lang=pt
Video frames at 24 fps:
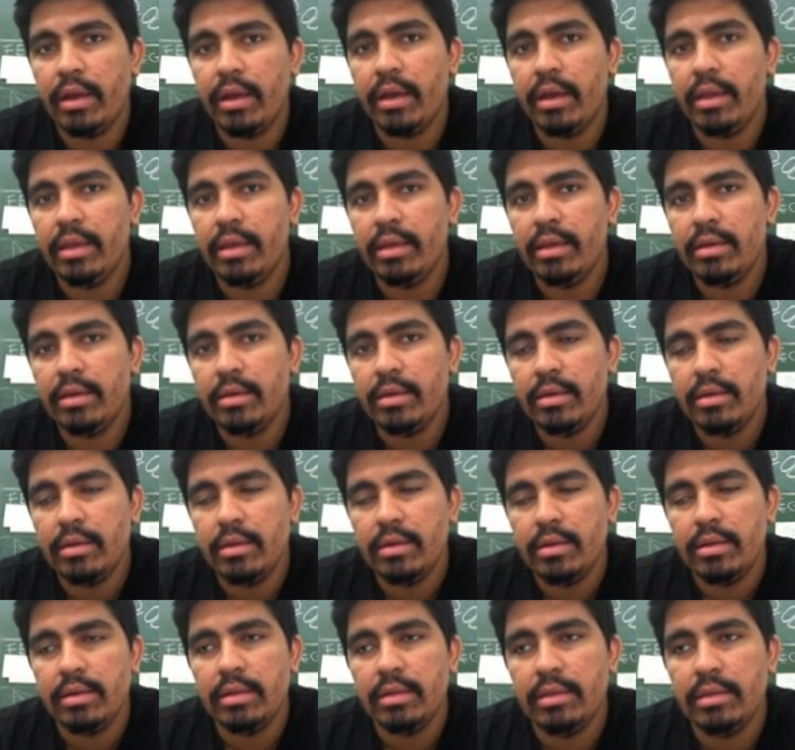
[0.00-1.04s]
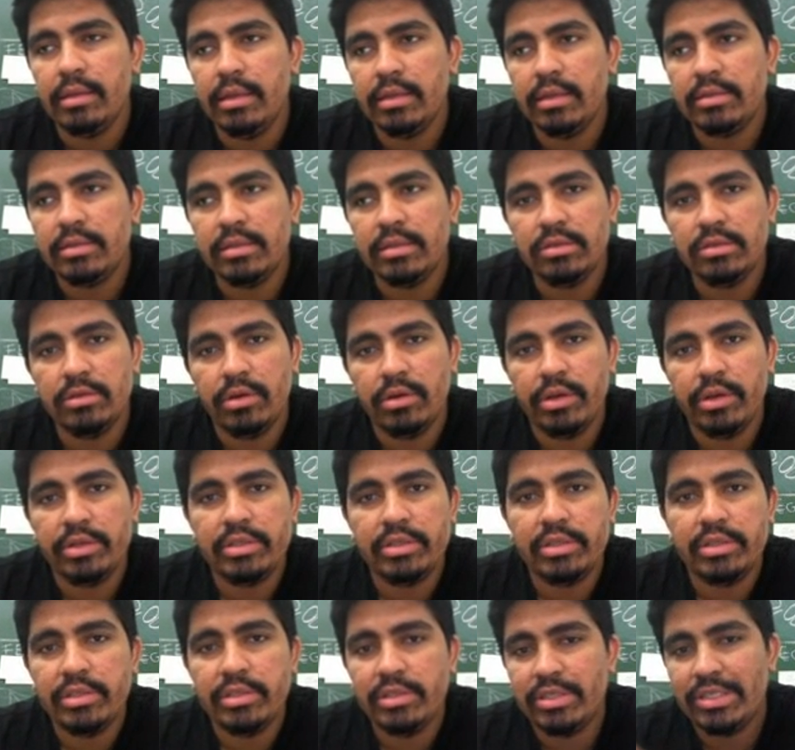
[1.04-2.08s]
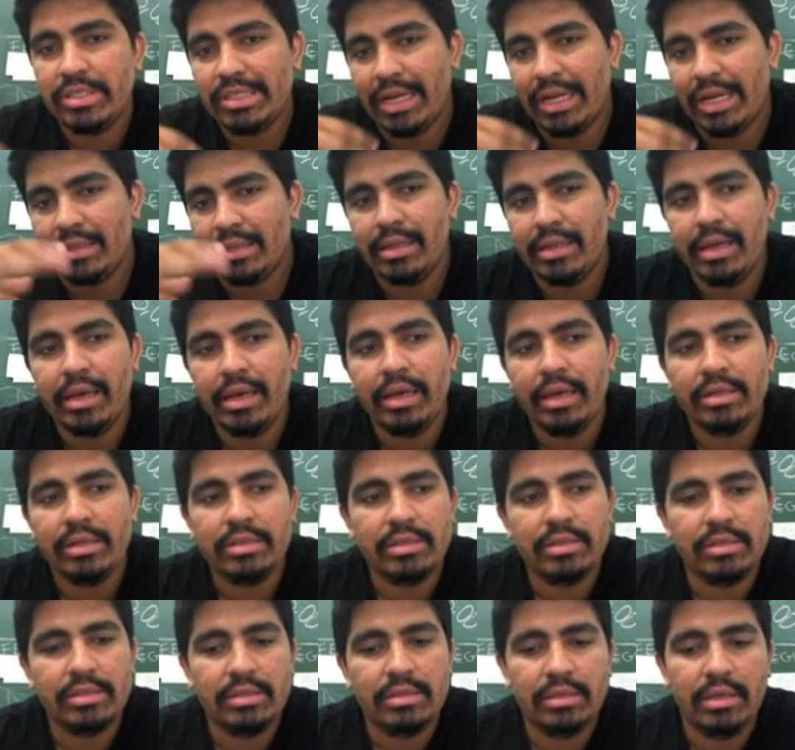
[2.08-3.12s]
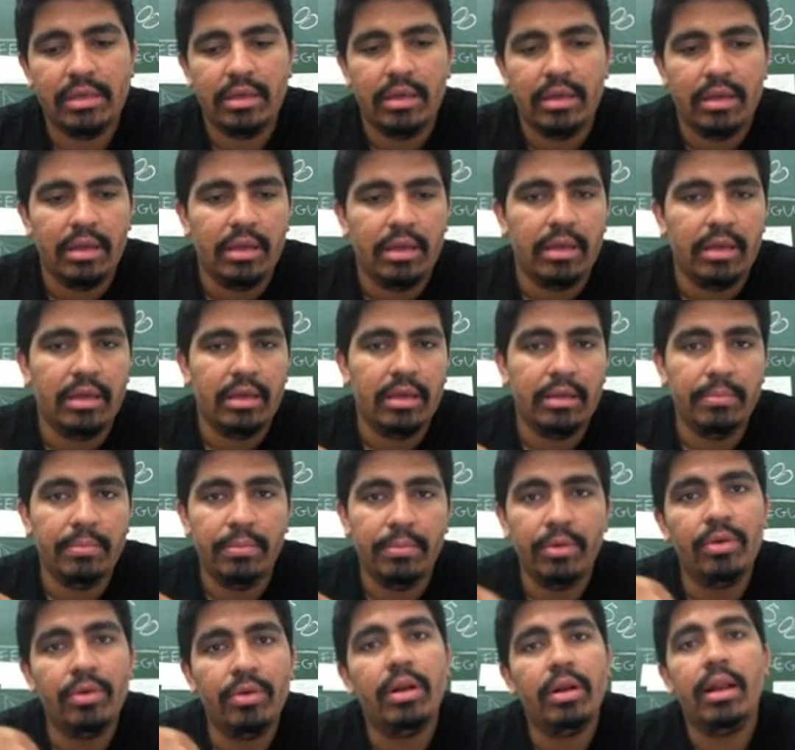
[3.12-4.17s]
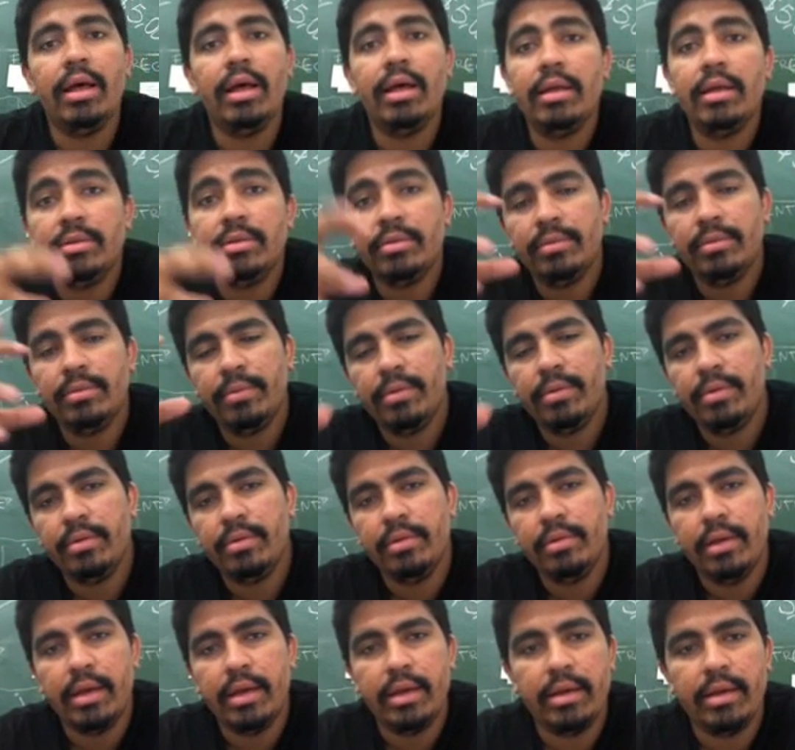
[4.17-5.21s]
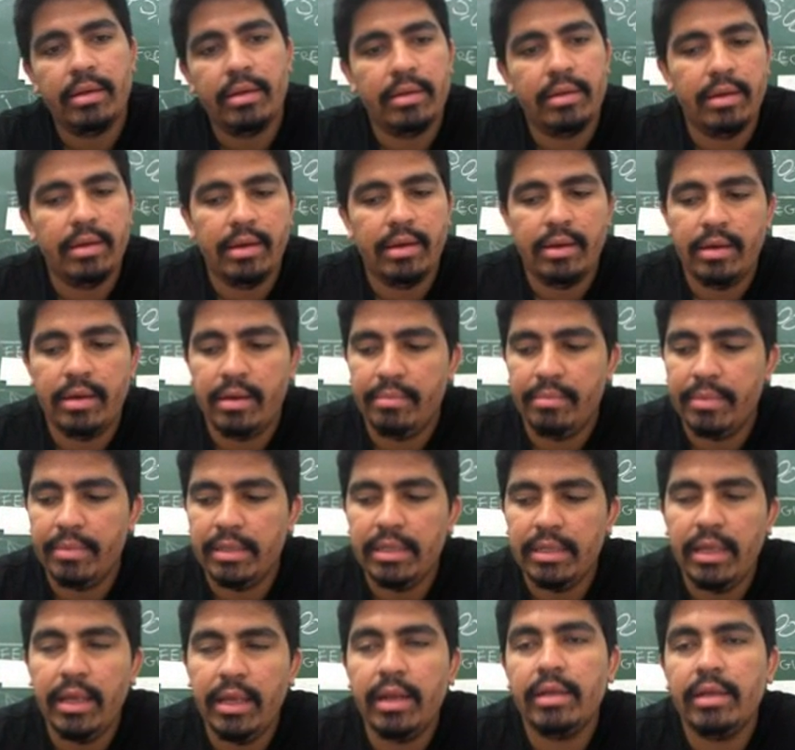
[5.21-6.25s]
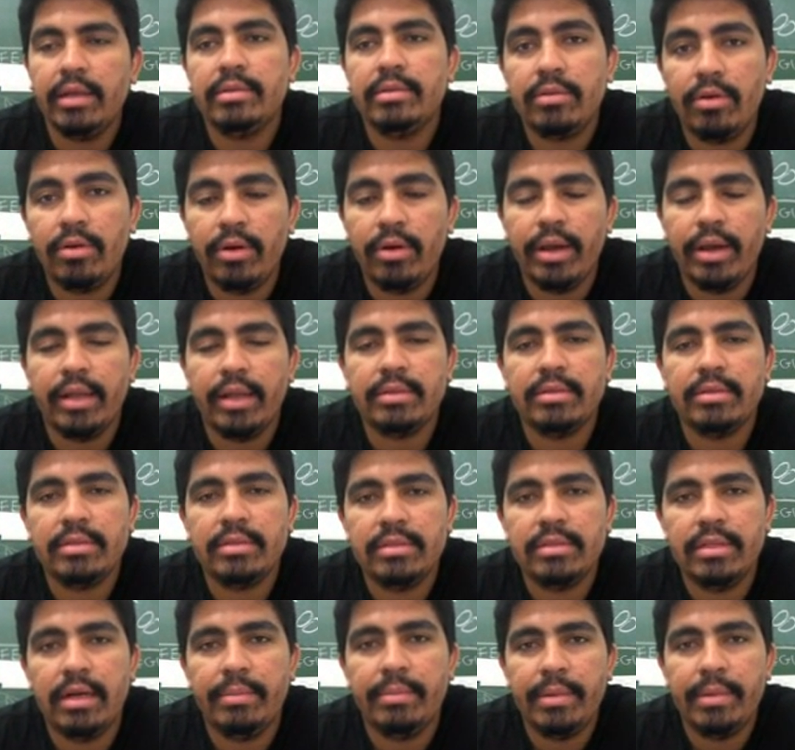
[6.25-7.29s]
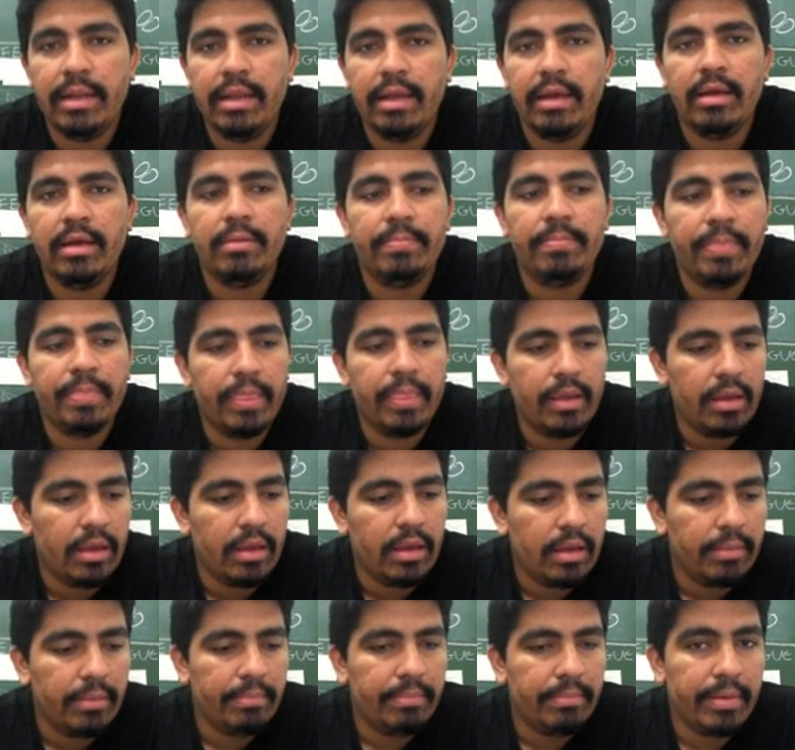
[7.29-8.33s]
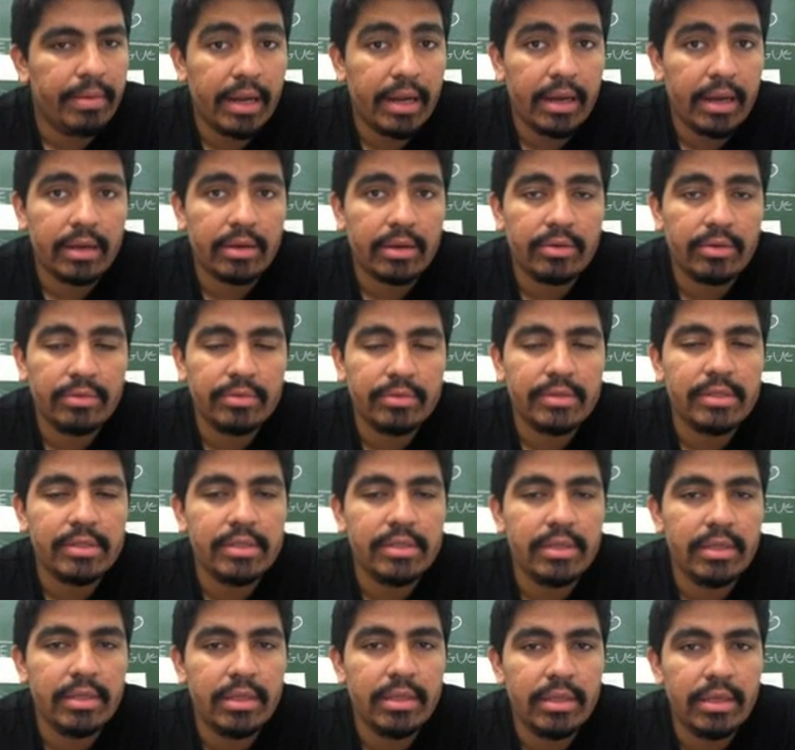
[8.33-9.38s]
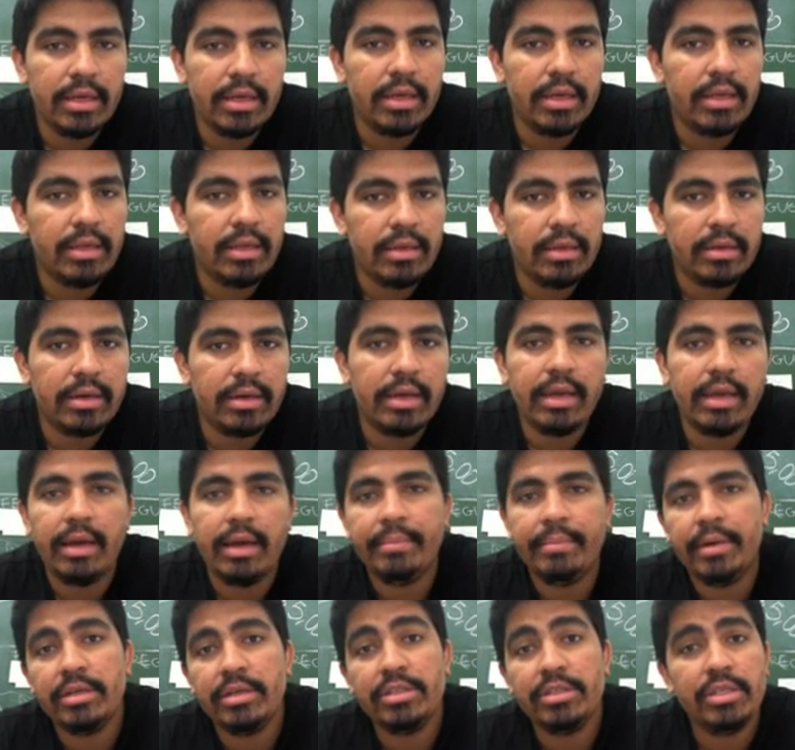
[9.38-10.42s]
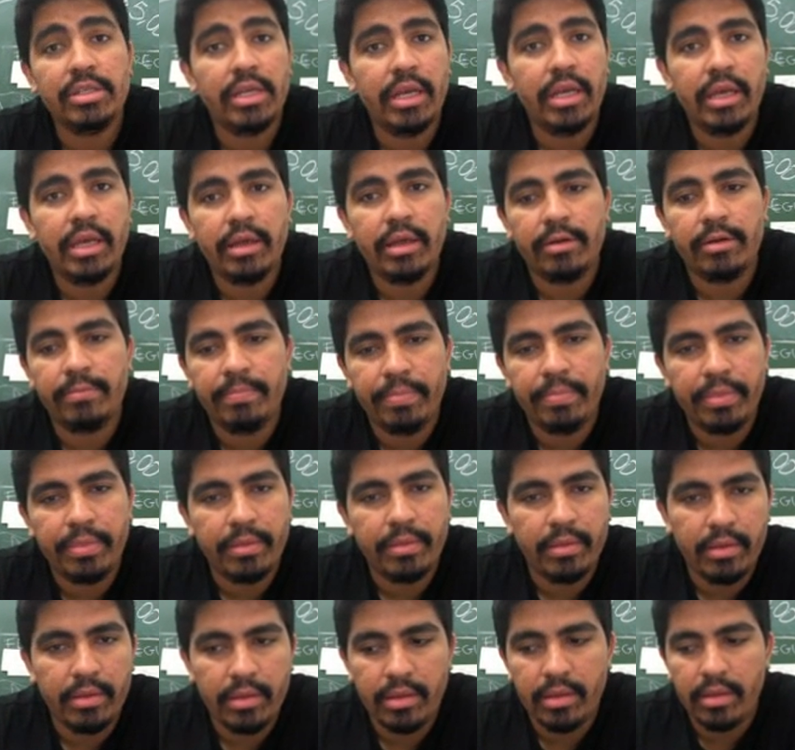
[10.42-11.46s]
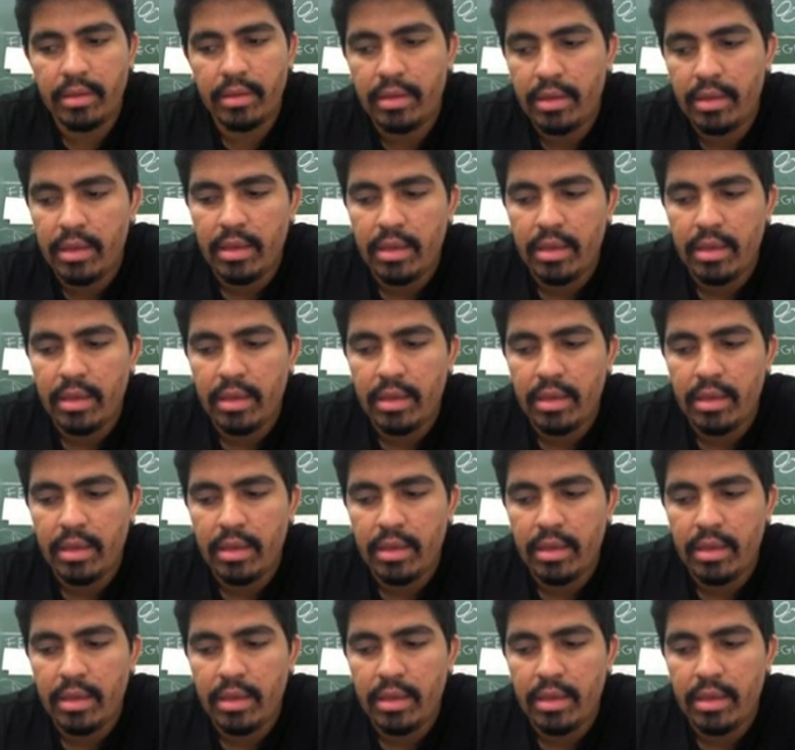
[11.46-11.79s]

aí decisões e estratégias e, e burlando né, a maneira correta de se trabalhar para conseguir aí ganhar mais dinheiro. E